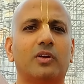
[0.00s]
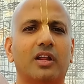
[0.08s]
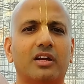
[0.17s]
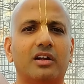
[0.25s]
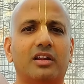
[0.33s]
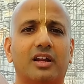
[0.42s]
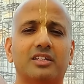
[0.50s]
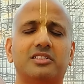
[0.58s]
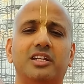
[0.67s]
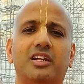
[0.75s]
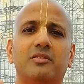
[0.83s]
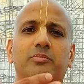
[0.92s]
சொல்கிறார்கள்
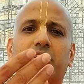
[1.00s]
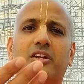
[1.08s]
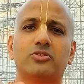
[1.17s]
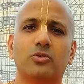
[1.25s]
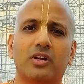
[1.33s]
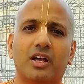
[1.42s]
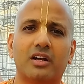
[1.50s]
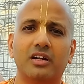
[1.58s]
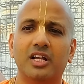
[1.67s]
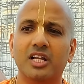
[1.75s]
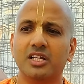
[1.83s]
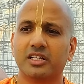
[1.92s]
ராசலீலையை பற்றி
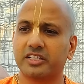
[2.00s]
சொல்கிறார்கள்